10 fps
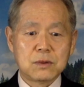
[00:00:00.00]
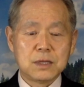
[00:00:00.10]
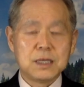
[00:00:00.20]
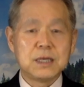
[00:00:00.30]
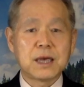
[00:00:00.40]

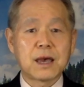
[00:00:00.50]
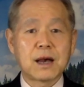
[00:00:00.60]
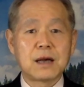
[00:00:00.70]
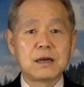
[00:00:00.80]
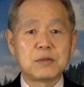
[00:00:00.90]

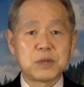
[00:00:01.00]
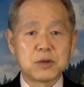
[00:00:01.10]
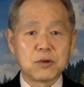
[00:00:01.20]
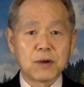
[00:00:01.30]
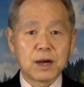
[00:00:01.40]
이해할
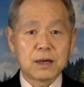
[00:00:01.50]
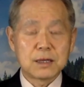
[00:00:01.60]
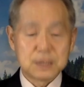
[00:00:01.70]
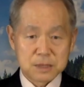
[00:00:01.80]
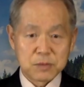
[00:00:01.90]
필요가
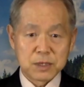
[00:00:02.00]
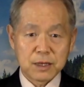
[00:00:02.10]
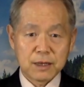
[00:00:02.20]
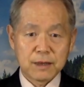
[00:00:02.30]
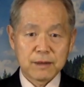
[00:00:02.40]

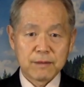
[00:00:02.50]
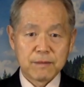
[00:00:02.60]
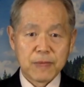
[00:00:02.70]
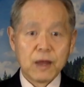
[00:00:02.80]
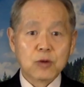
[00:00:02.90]
있습니다.
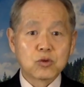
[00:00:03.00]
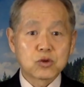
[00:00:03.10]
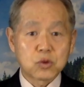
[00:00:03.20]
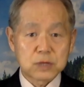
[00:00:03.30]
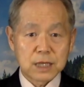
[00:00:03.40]

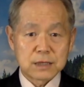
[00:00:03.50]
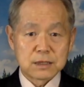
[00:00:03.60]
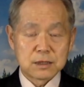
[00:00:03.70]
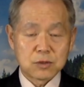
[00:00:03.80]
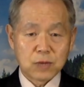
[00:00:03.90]

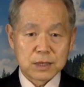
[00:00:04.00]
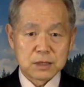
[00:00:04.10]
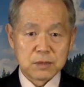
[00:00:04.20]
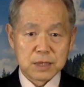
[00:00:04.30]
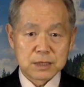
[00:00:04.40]
구속사적
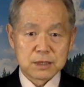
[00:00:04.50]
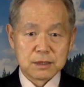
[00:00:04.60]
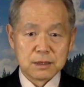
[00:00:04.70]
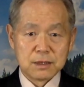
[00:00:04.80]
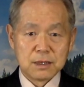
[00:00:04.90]

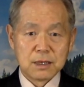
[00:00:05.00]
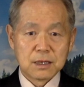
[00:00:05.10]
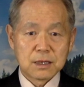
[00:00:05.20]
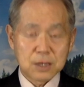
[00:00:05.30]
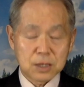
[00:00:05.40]
관점에서
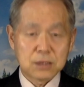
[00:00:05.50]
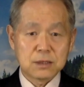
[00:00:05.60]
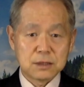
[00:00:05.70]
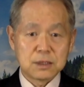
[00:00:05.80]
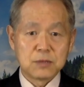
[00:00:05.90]

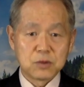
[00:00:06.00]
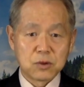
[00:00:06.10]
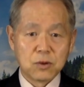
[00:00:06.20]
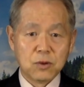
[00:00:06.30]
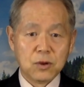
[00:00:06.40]
큰
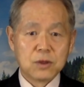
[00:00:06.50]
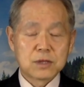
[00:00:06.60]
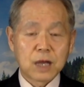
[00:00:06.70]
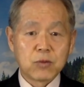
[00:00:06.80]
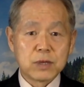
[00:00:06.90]
그림으로
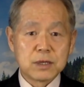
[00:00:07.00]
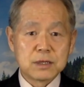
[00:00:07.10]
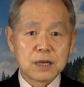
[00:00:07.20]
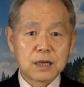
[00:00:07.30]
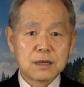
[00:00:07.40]
다윗
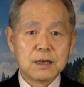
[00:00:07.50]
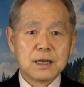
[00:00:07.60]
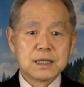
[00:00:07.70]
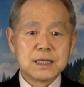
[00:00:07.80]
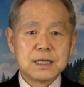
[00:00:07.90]
언약을
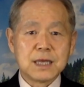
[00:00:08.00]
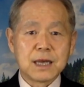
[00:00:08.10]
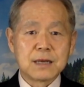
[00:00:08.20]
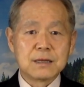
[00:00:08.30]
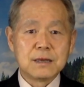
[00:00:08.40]

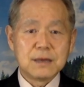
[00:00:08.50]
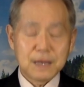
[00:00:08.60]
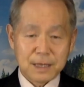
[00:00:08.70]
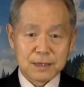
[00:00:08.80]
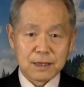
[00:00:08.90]
이해를
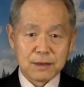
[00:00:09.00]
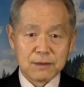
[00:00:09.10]
해야 돼요.